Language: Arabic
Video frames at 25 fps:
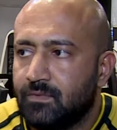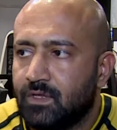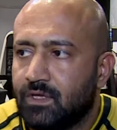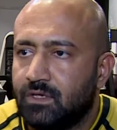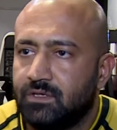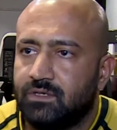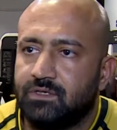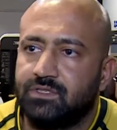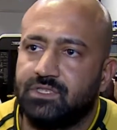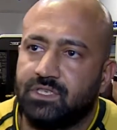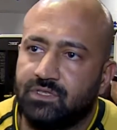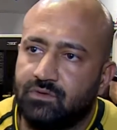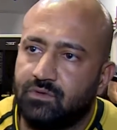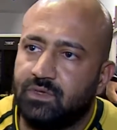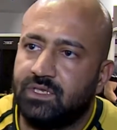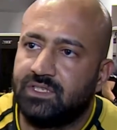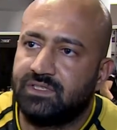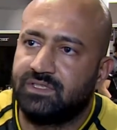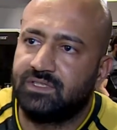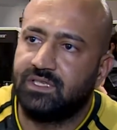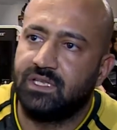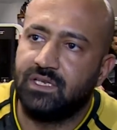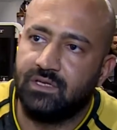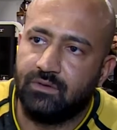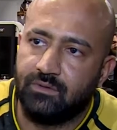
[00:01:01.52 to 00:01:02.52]
الجدول
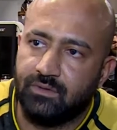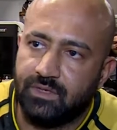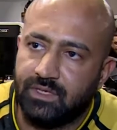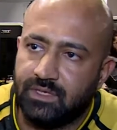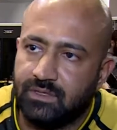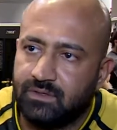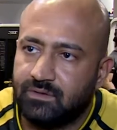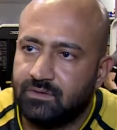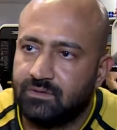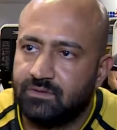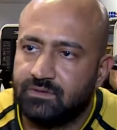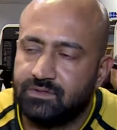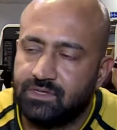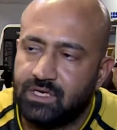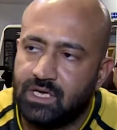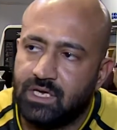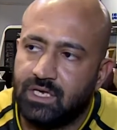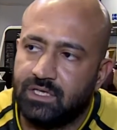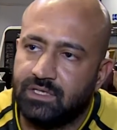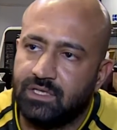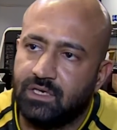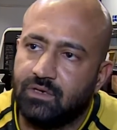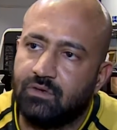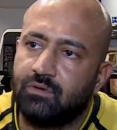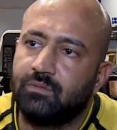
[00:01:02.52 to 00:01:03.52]
السنوي
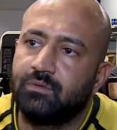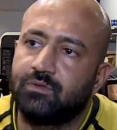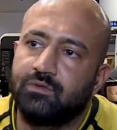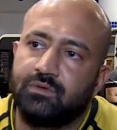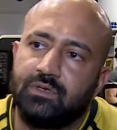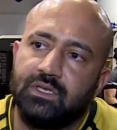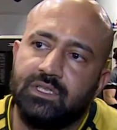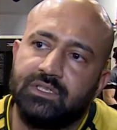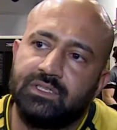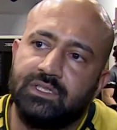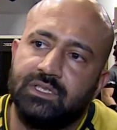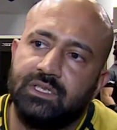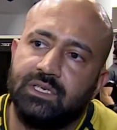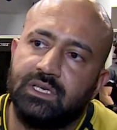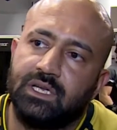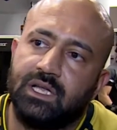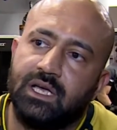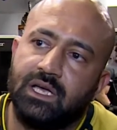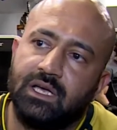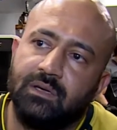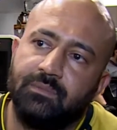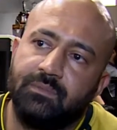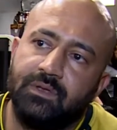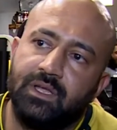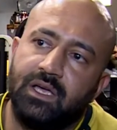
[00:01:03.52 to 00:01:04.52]
كانت اكو بطوله
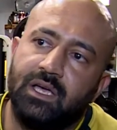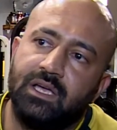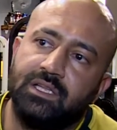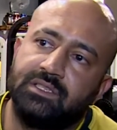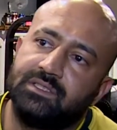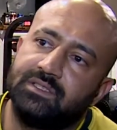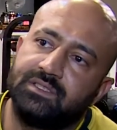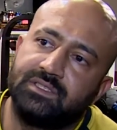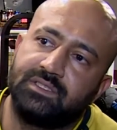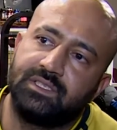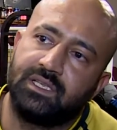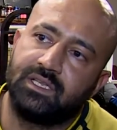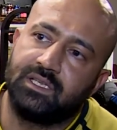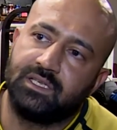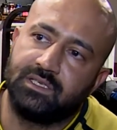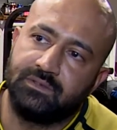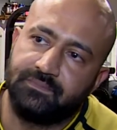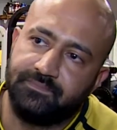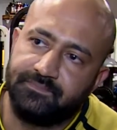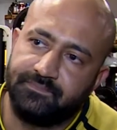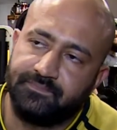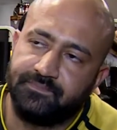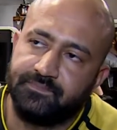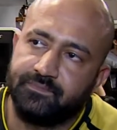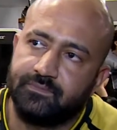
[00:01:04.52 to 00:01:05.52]
العراق بنهايه السنه
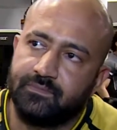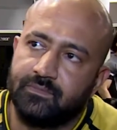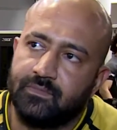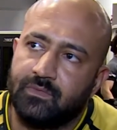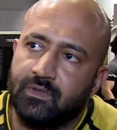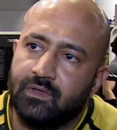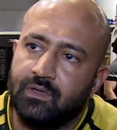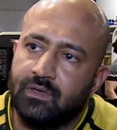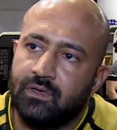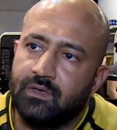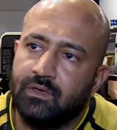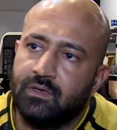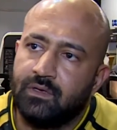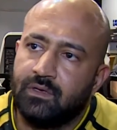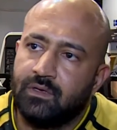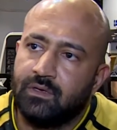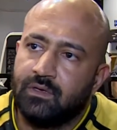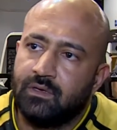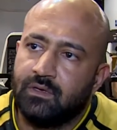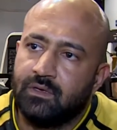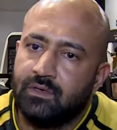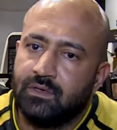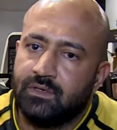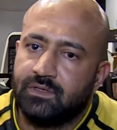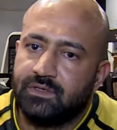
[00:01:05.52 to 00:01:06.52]

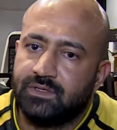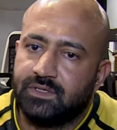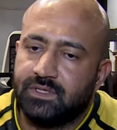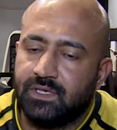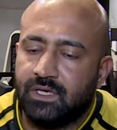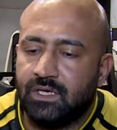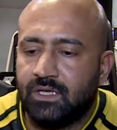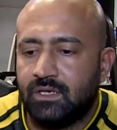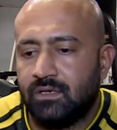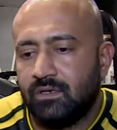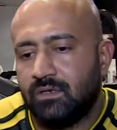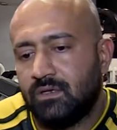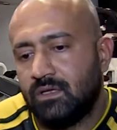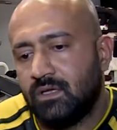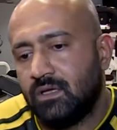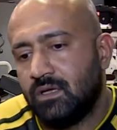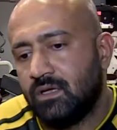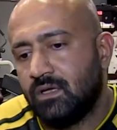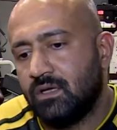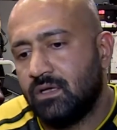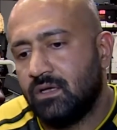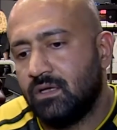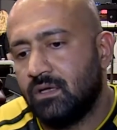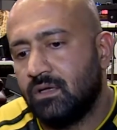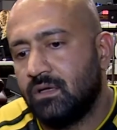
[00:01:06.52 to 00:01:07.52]
زين
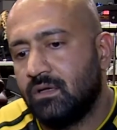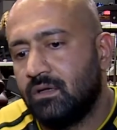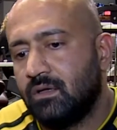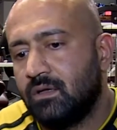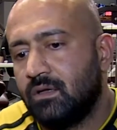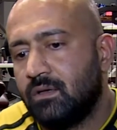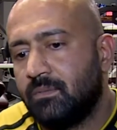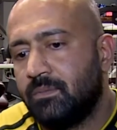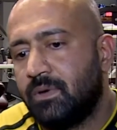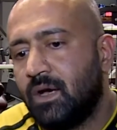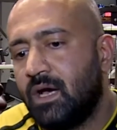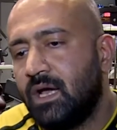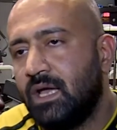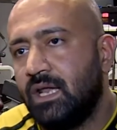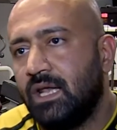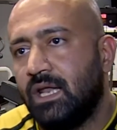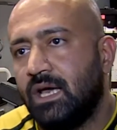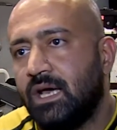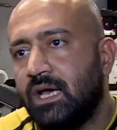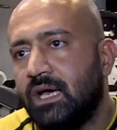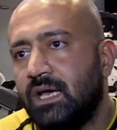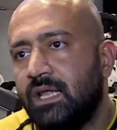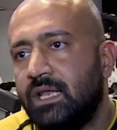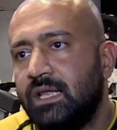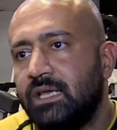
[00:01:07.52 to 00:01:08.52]
آه، بهاي
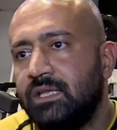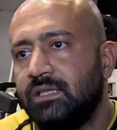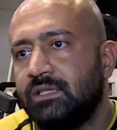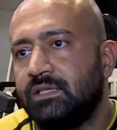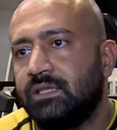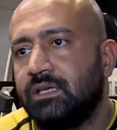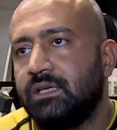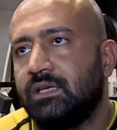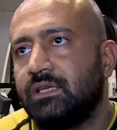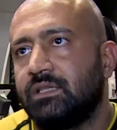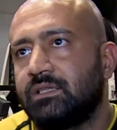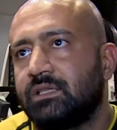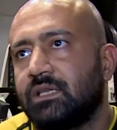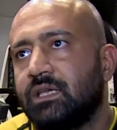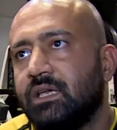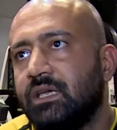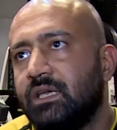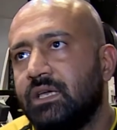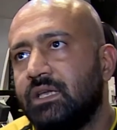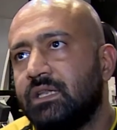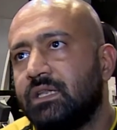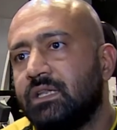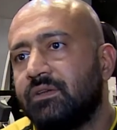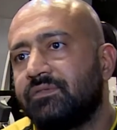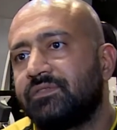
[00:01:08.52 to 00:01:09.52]
الحاله انت
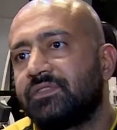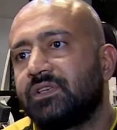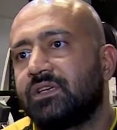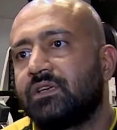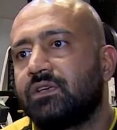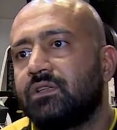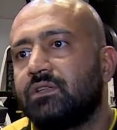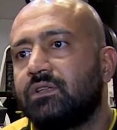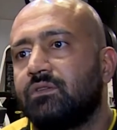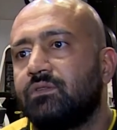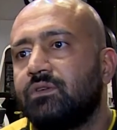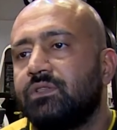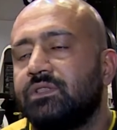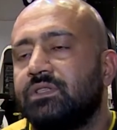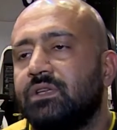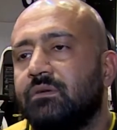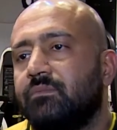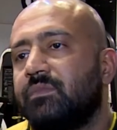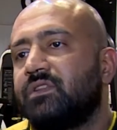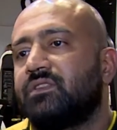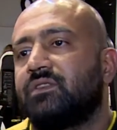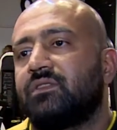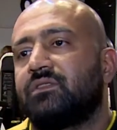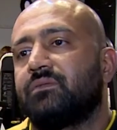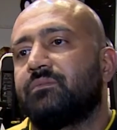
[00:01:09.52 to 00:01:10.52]
تخيل نفسك انه انت
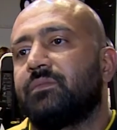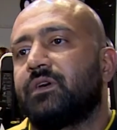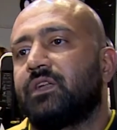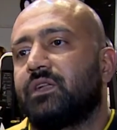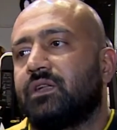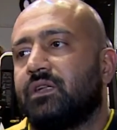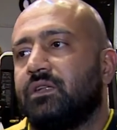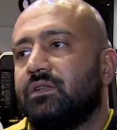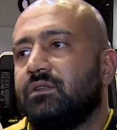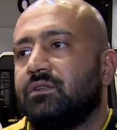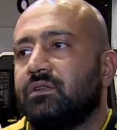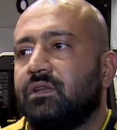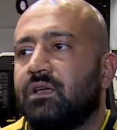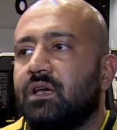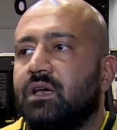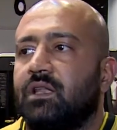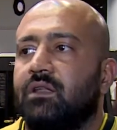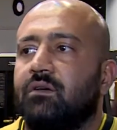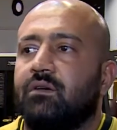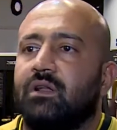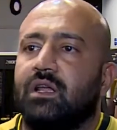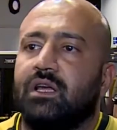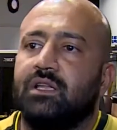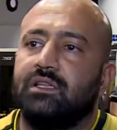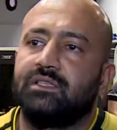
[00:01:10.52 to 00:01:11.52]
ما تتمرن
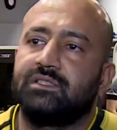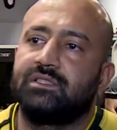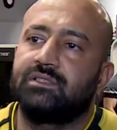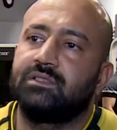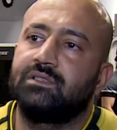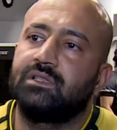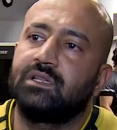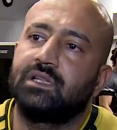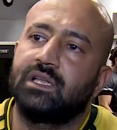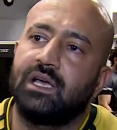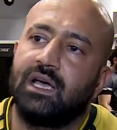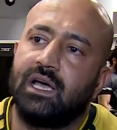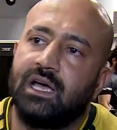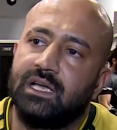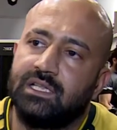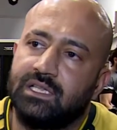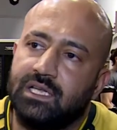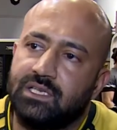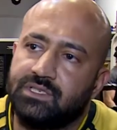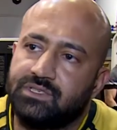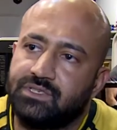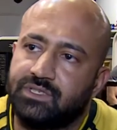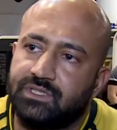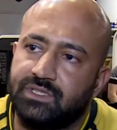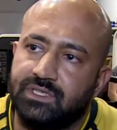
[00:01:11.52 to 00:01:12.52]
قالوا راح نسد القاعات
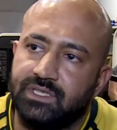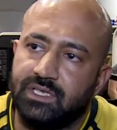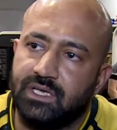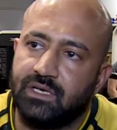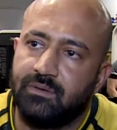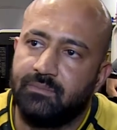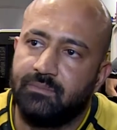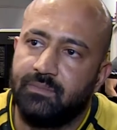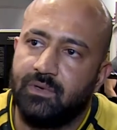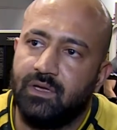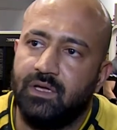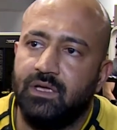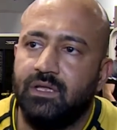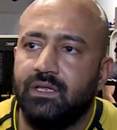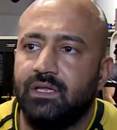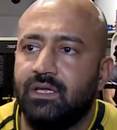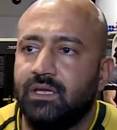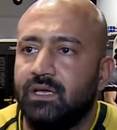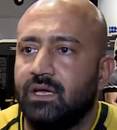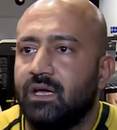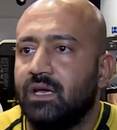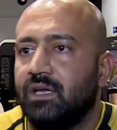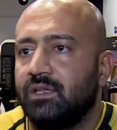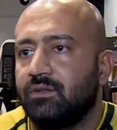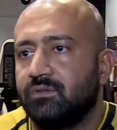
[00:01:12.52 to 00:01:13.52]
10 ايام
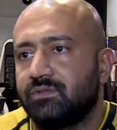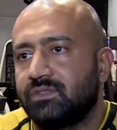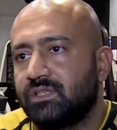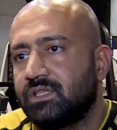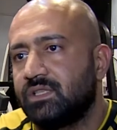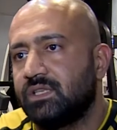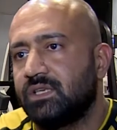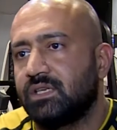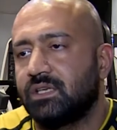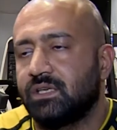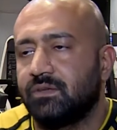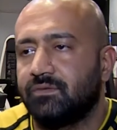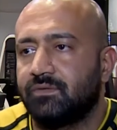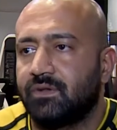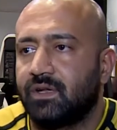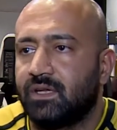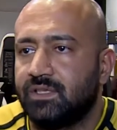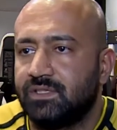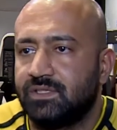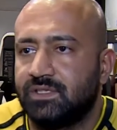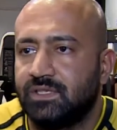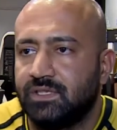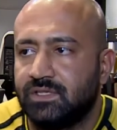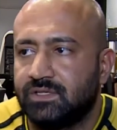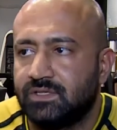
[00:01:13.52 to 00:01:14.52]
احنا انا وصديقي
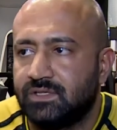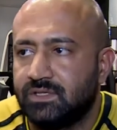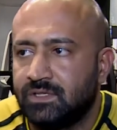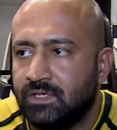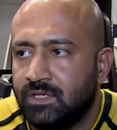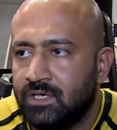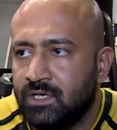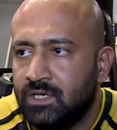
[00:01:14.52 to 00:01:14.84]
فرانسيس